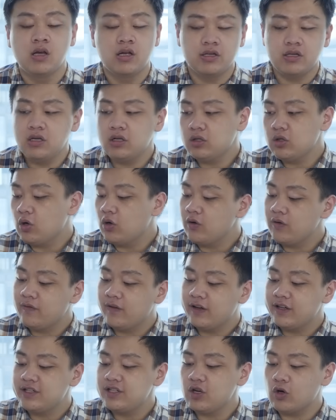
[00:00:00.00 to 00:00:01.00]
Nhưng đối
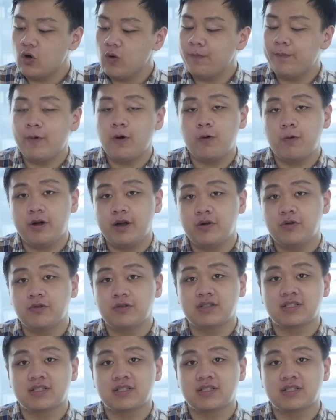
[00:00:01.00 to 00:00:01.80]
với chiếc Oppo Reno